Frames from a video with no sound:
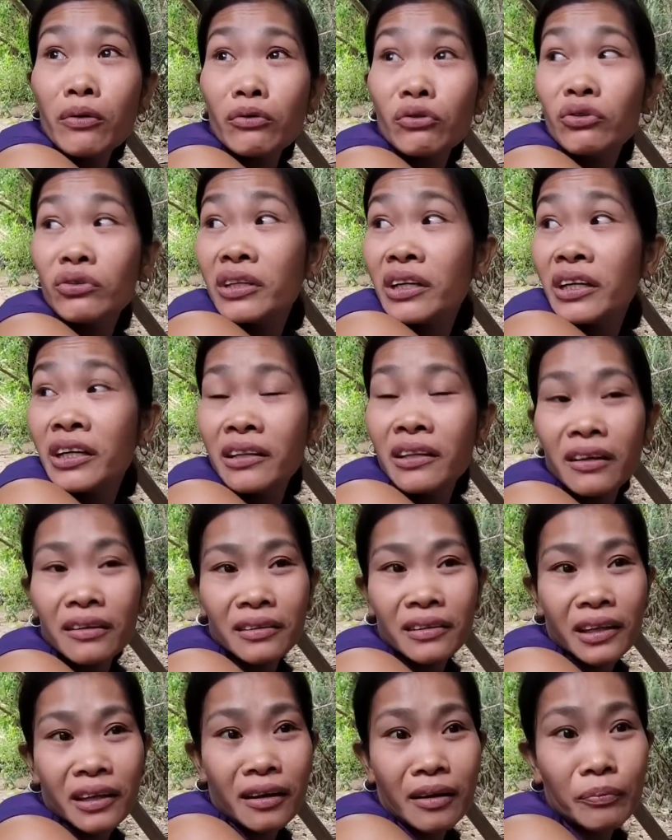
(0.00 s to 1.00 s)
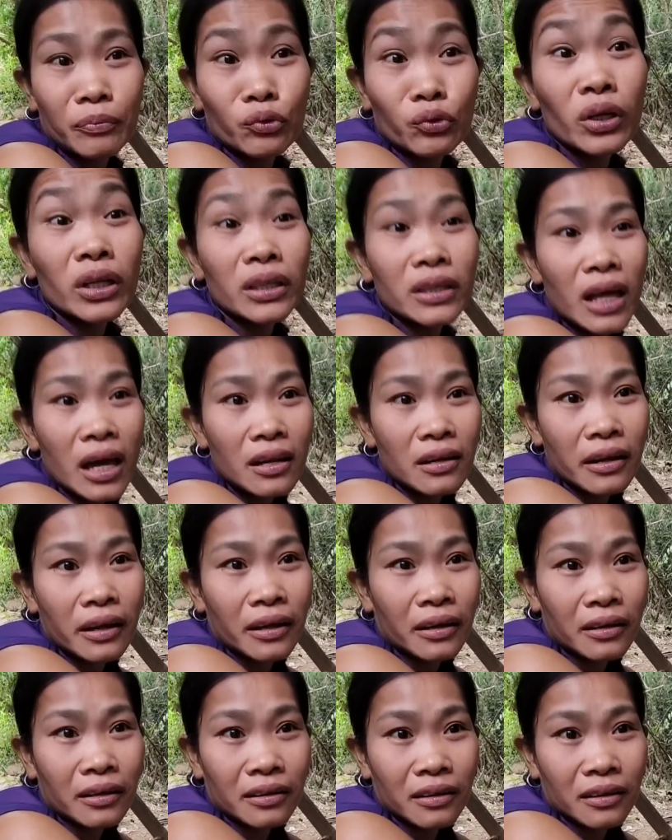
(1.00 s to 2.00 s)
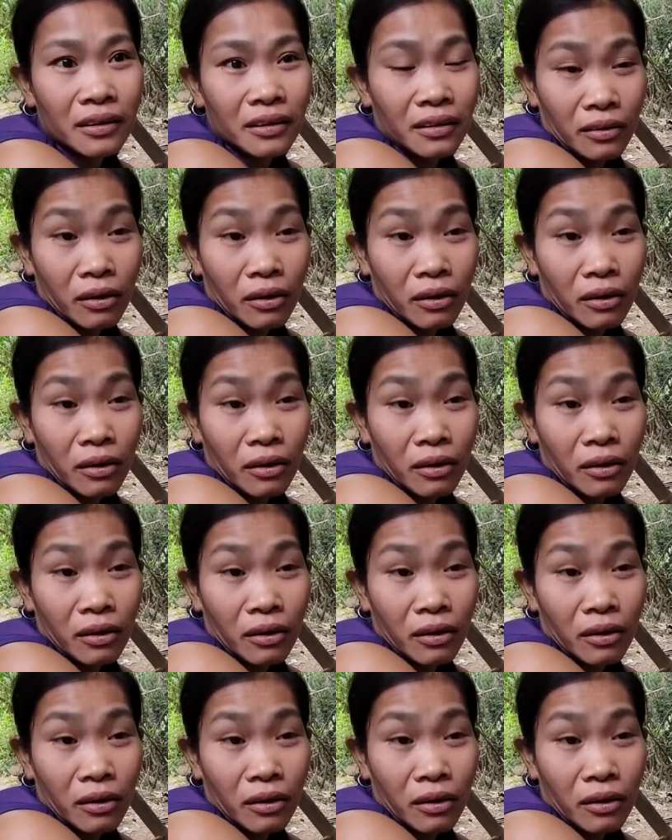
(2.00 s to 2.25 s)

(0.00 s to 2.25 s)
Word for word: kundi hinaktingan po ng tali. Yan?